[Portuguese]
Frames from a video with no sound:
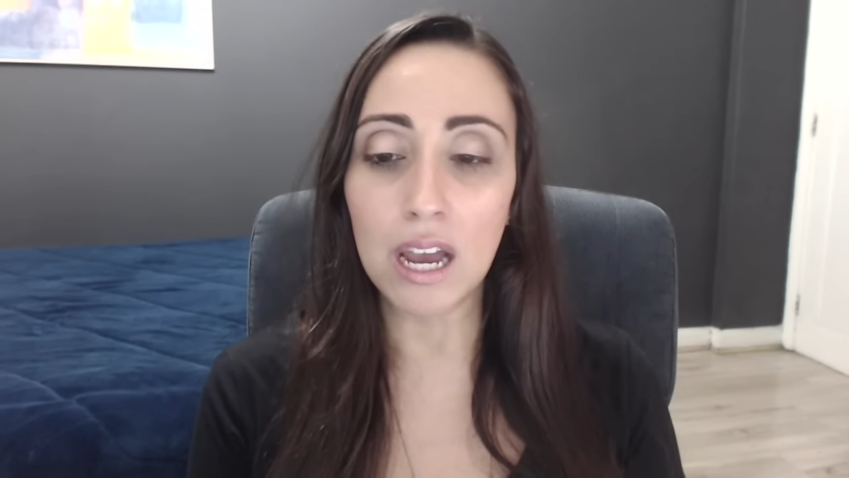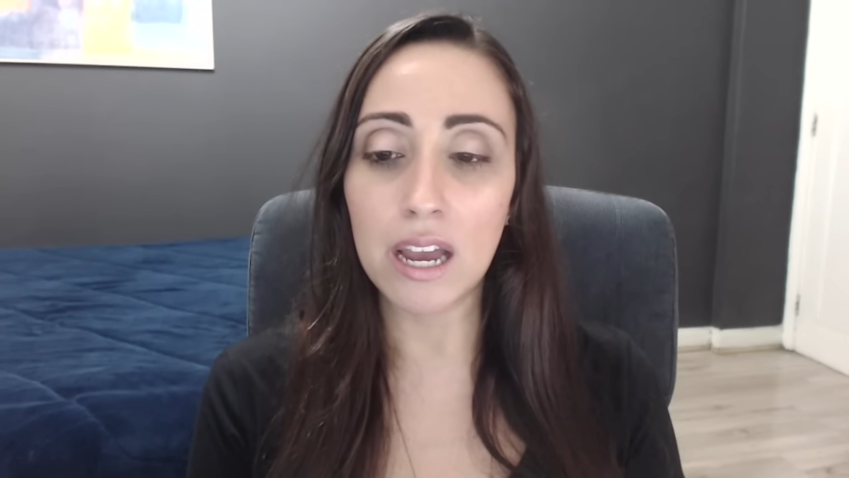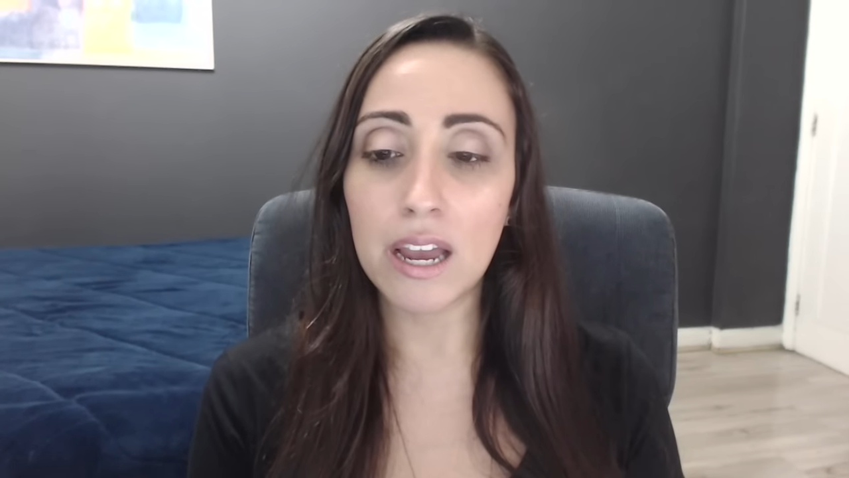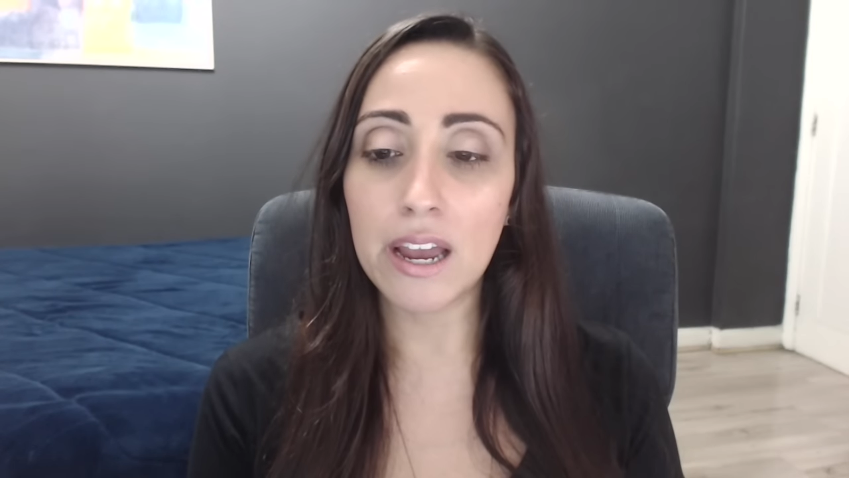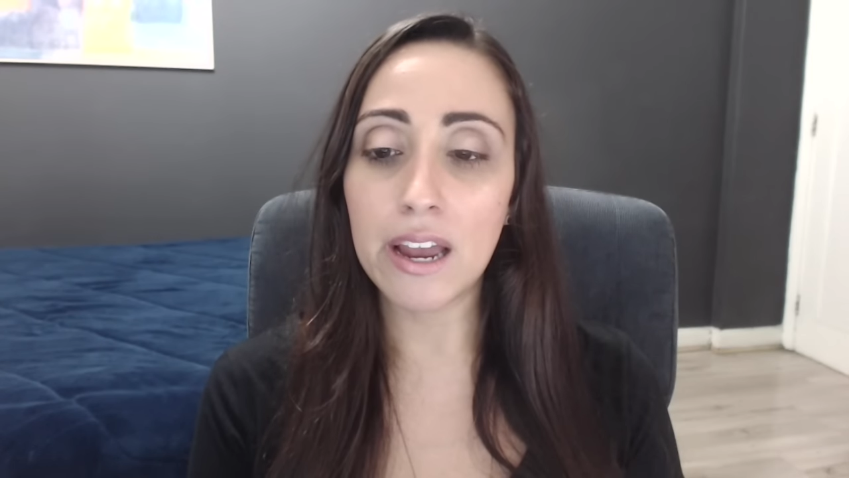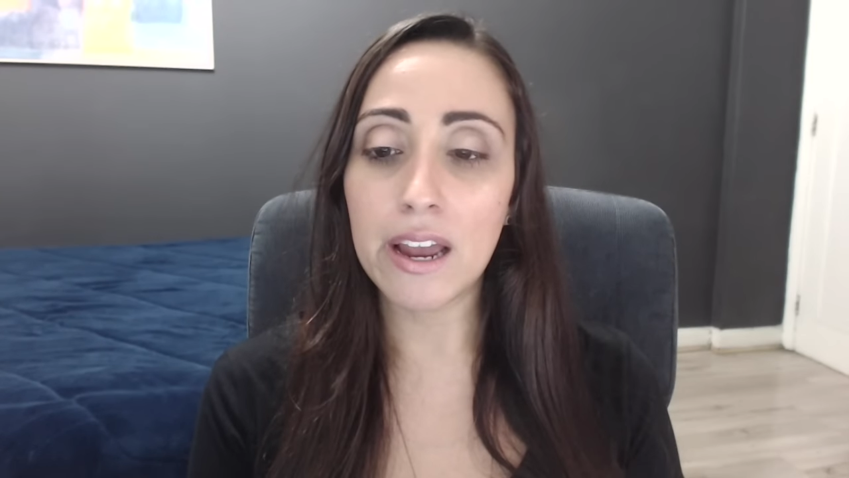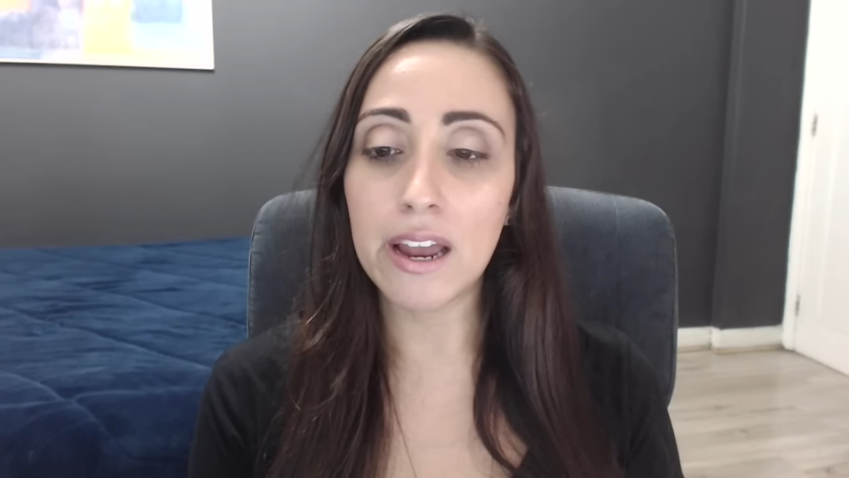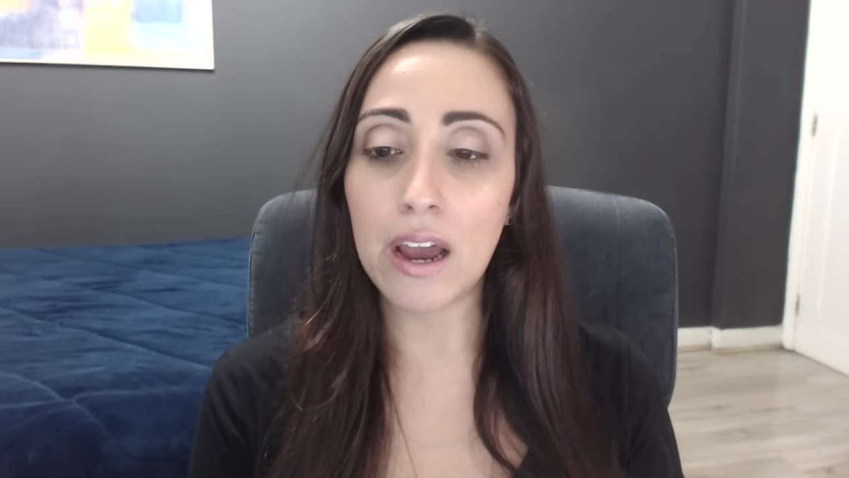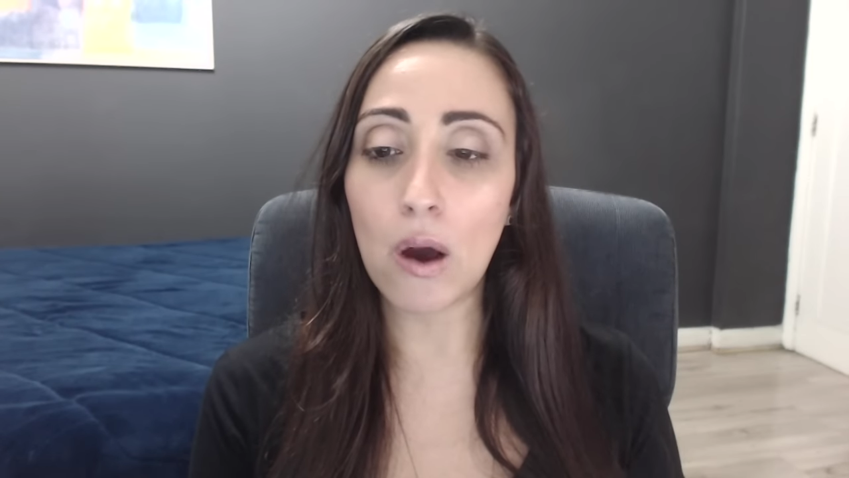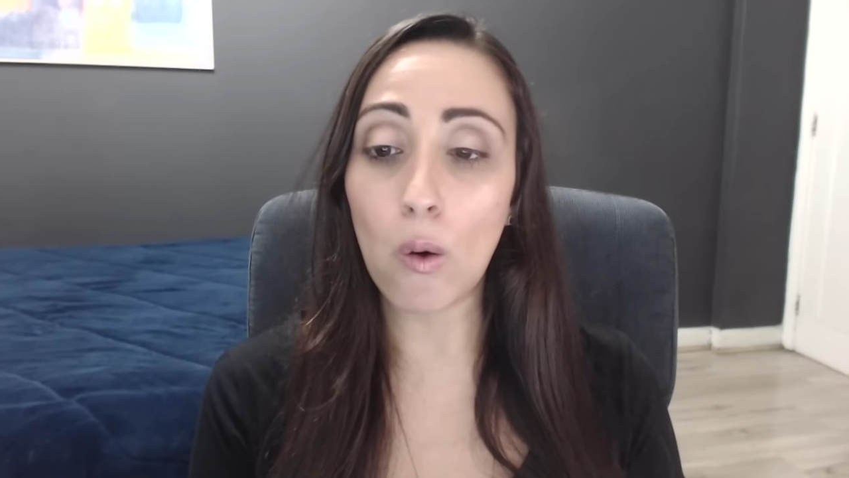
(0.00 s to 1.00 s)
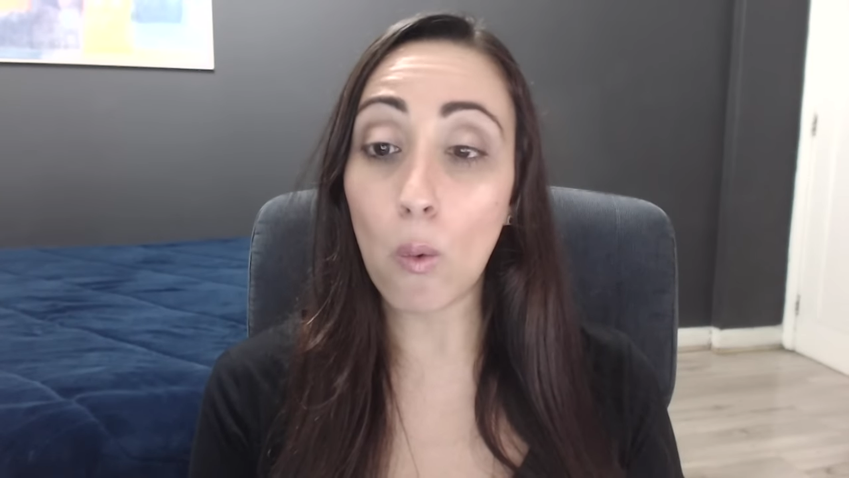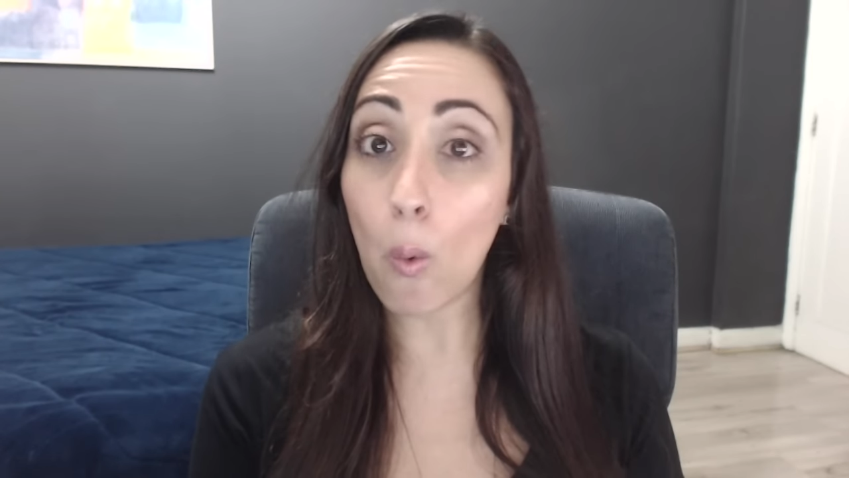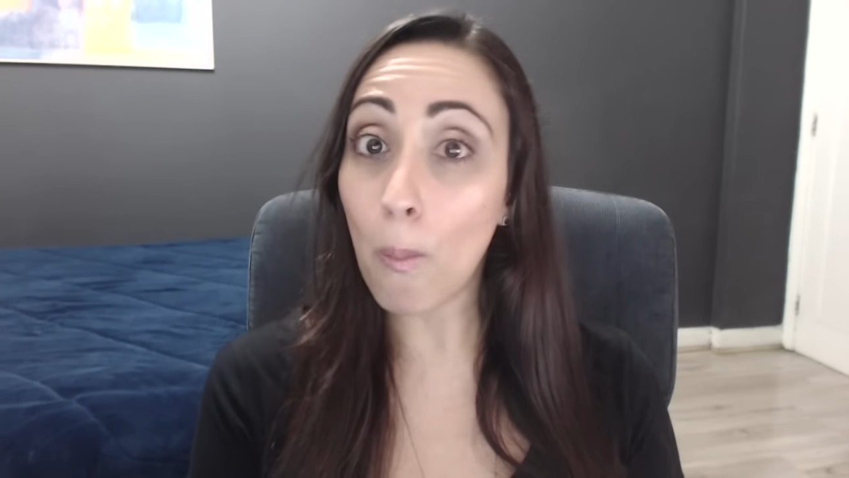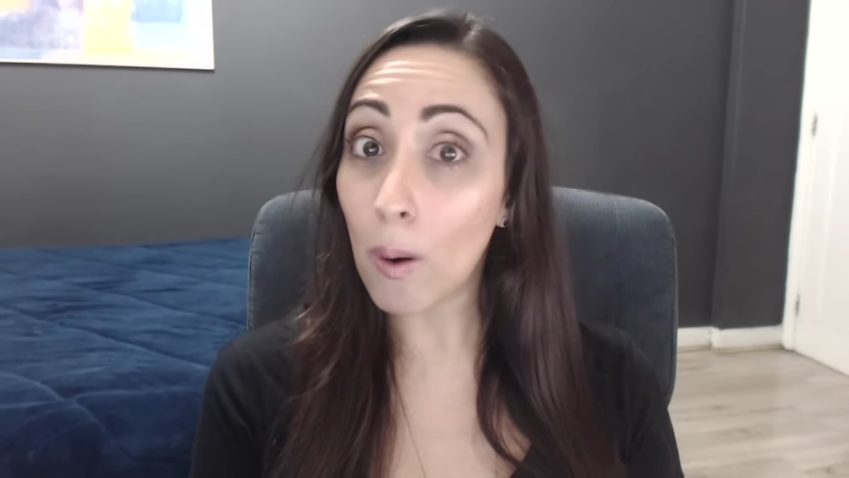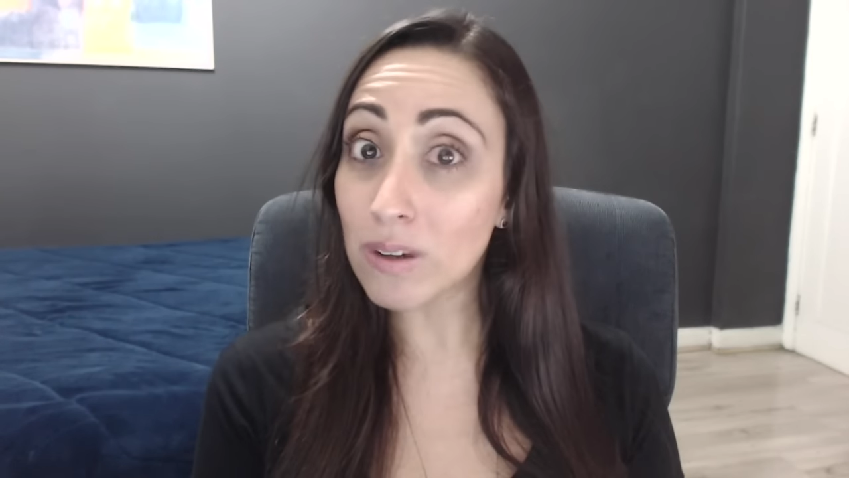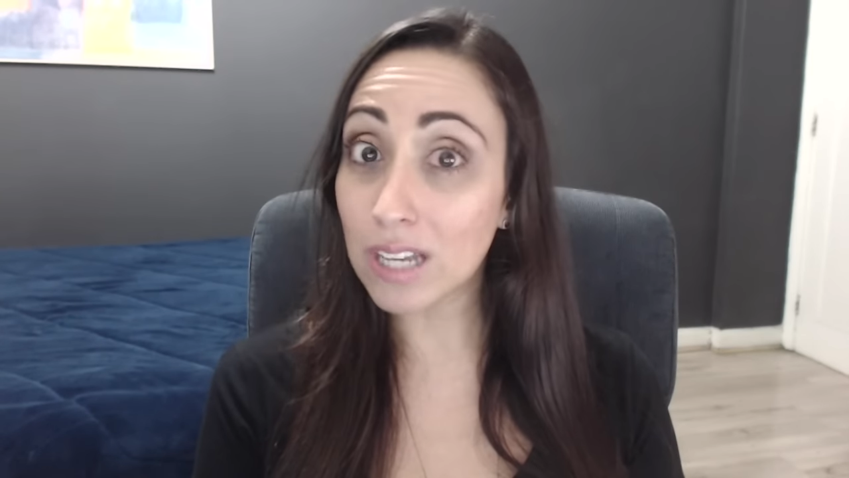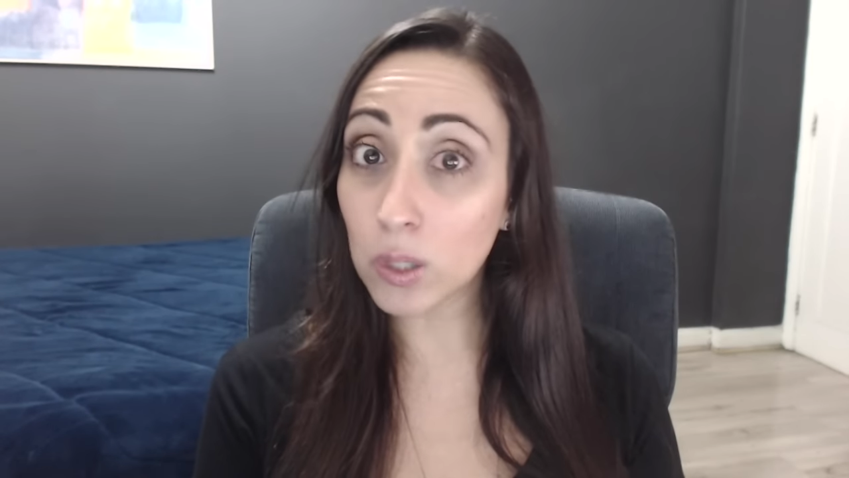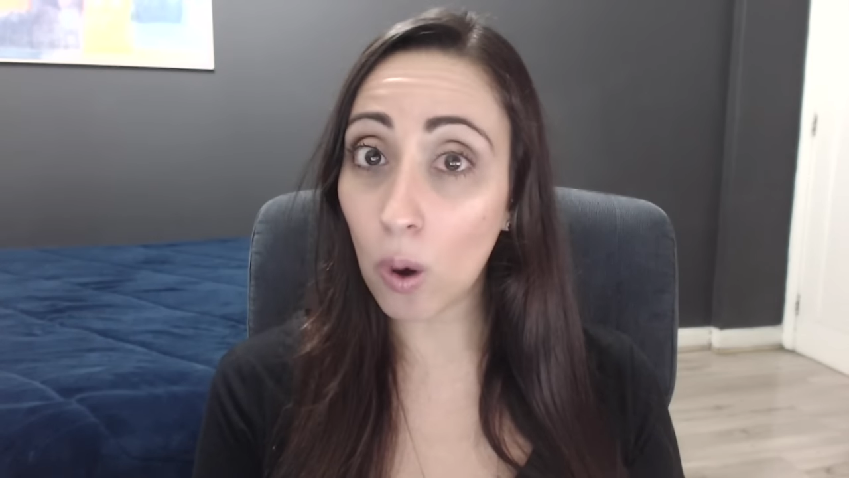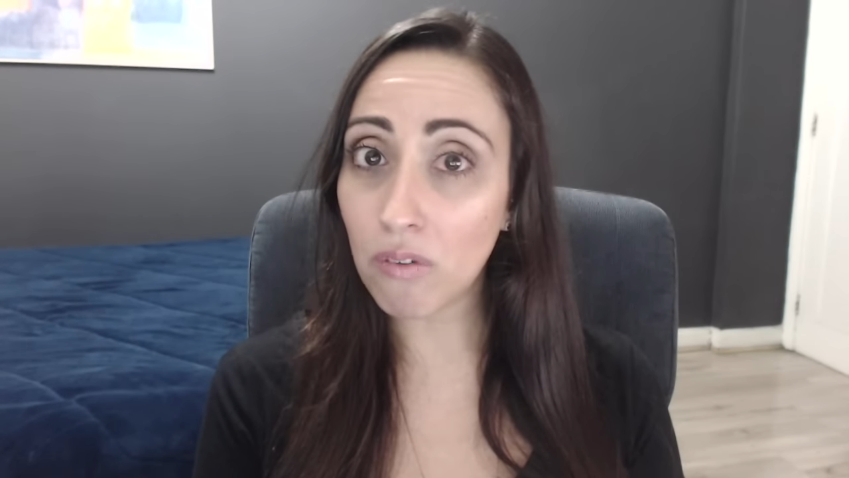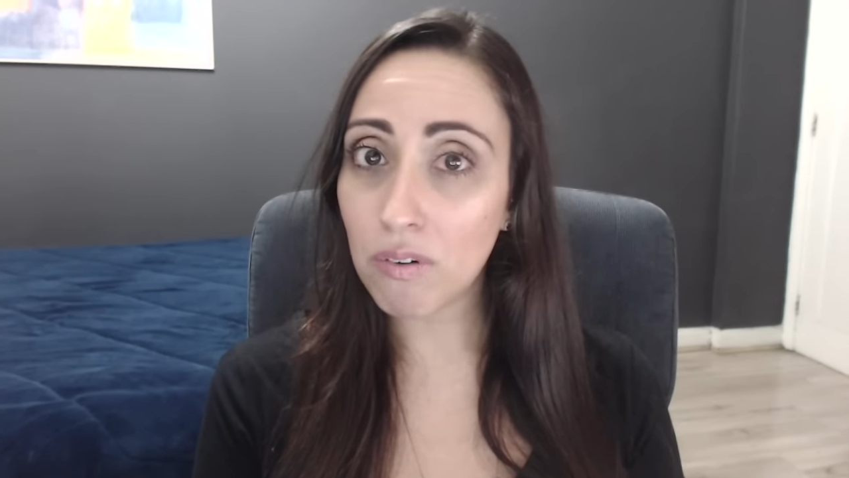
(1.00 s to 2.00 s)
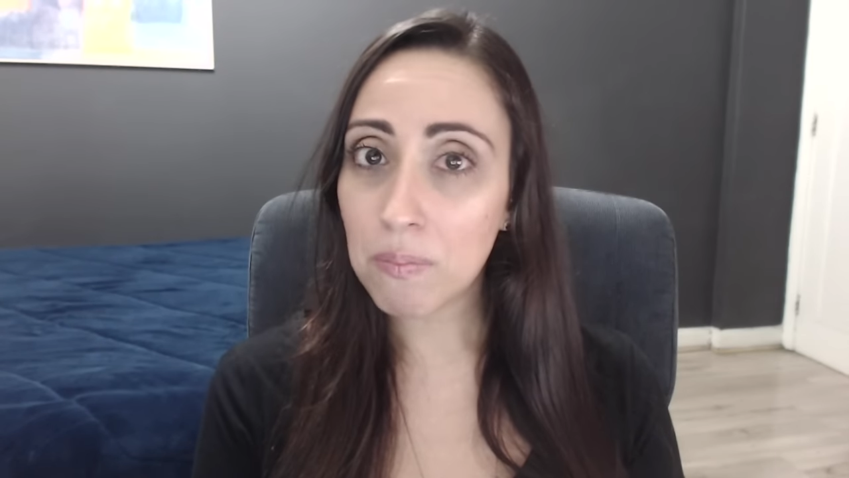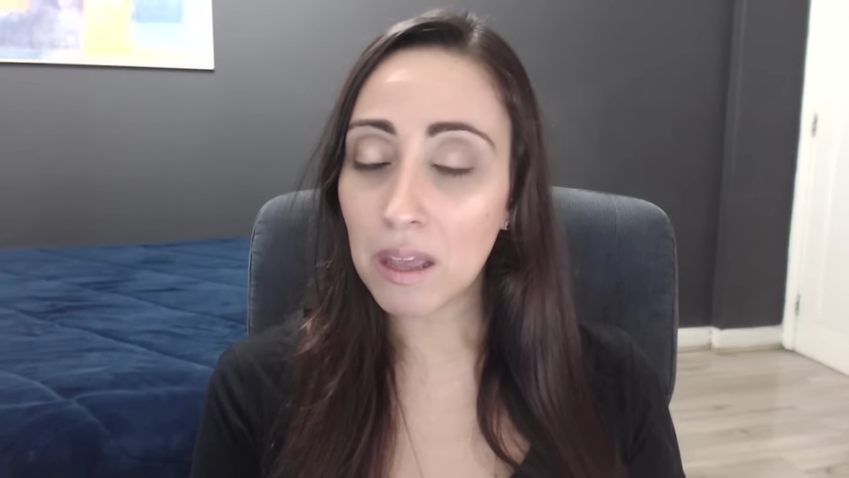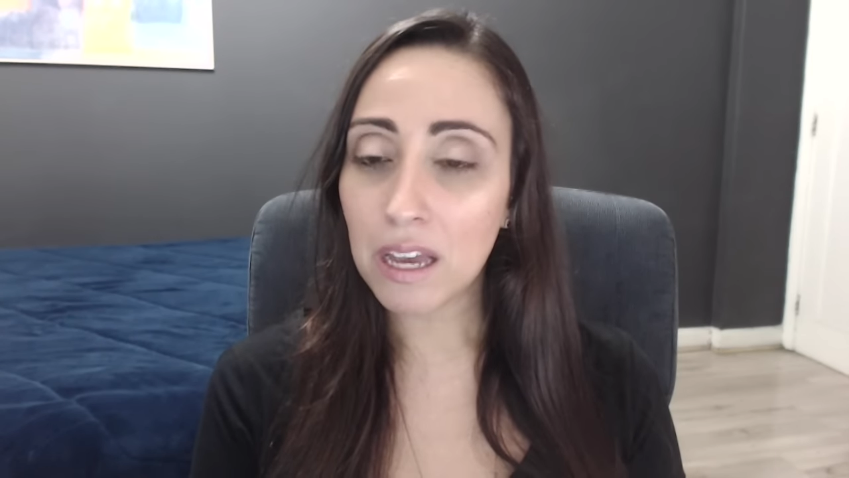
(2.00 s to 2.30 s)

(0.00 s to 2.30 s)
É, uma coisa nova